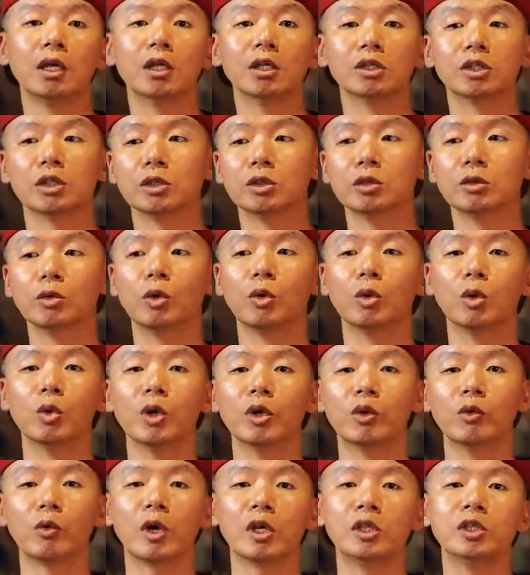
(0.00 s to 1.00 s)
只是我
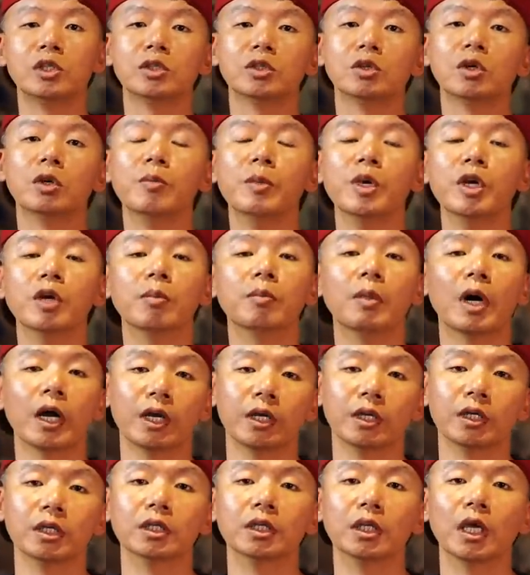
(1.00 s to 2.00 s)
问完之后没有买
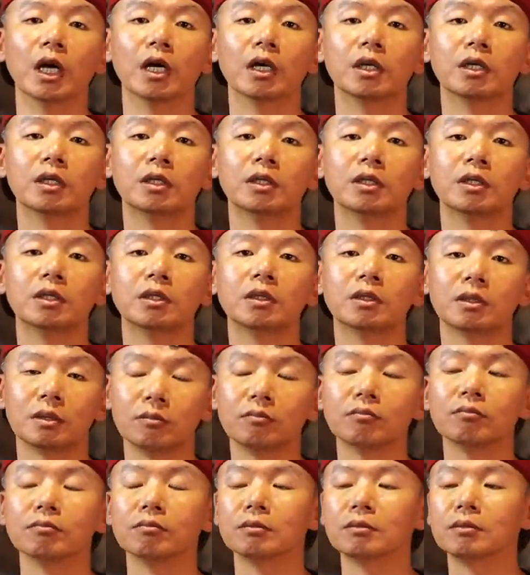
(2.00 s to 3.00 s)
而已
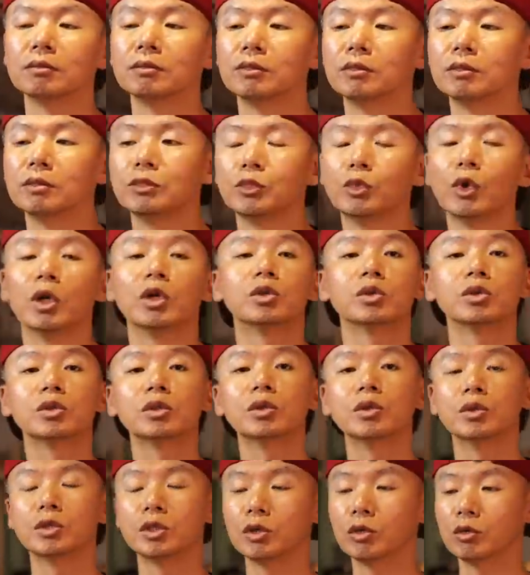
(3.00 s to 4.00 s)
啊。”对啊，就
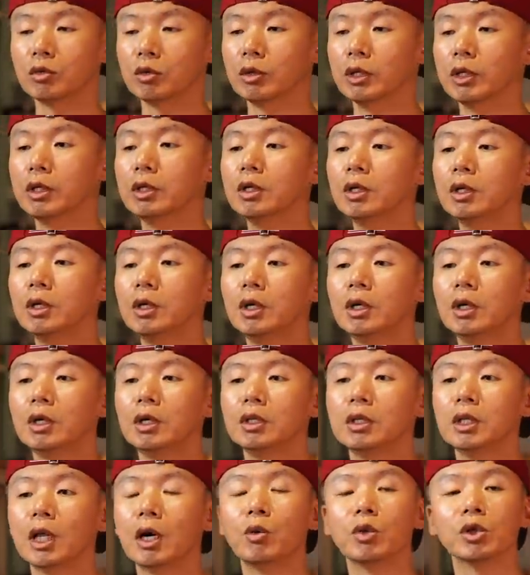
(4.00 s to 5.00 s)
是有这种人。
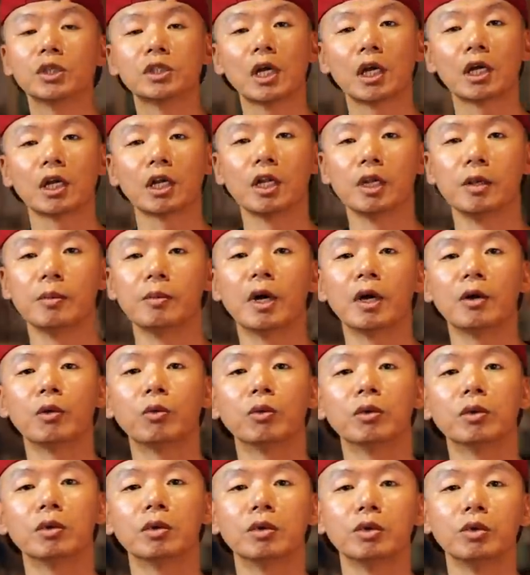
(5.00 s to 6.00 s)
那我上个礼拜。
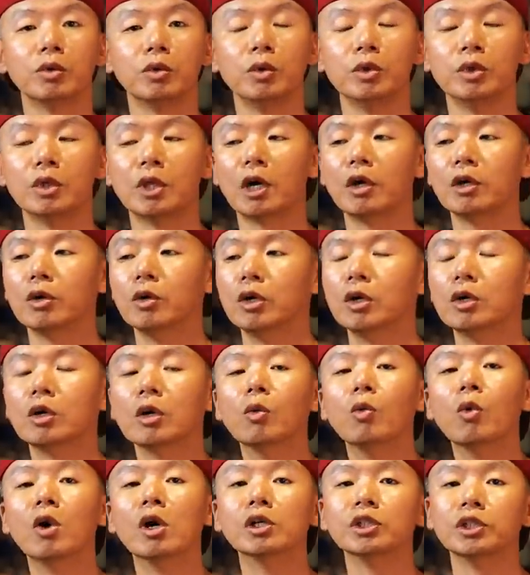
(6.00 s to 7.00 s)
遇到有一个
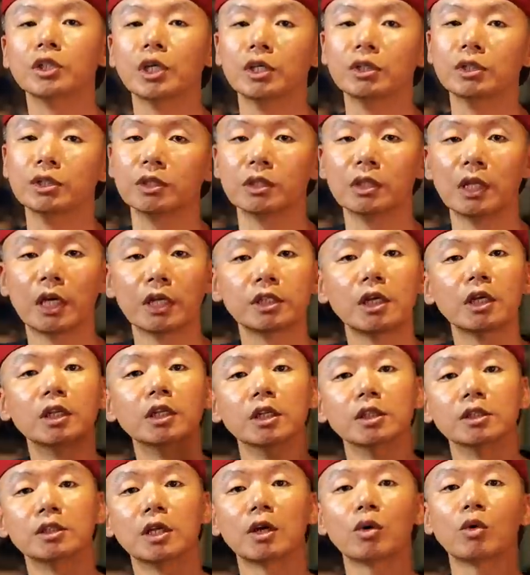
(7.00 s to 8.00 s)
翁先生，他现
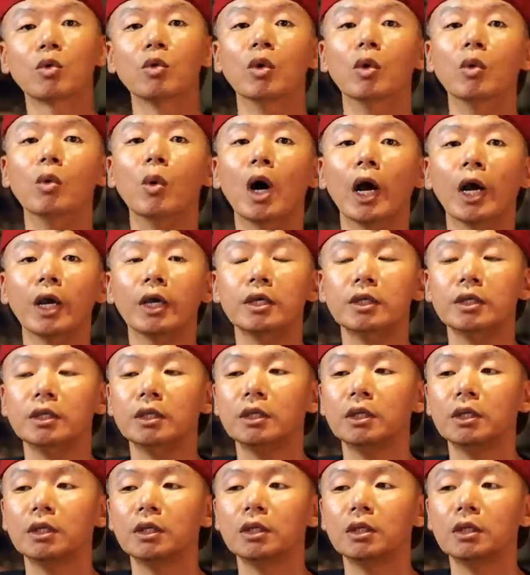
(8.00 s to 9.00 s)
在人在国外，
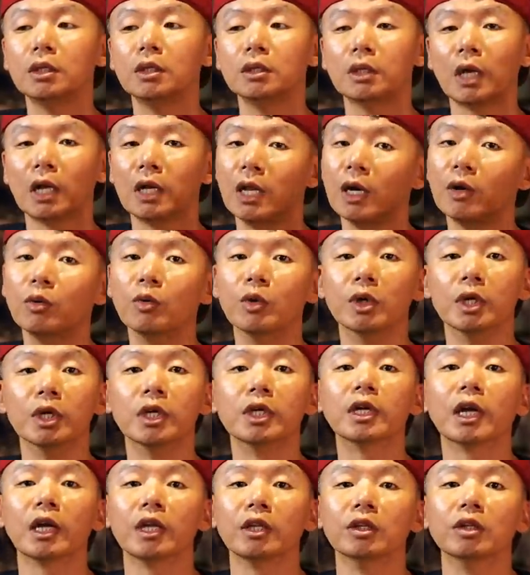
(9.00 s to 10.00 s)
他让我
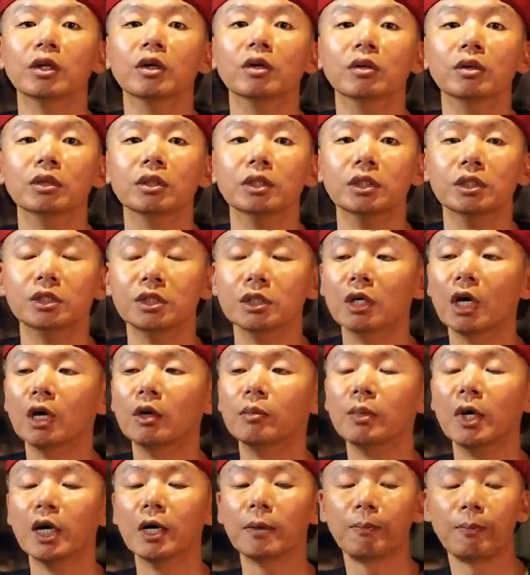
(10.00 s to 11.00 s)
很感动，你知道
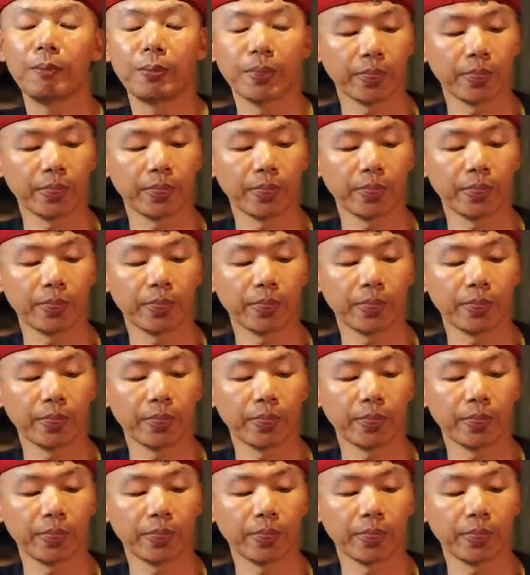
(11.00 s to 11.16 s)
吗？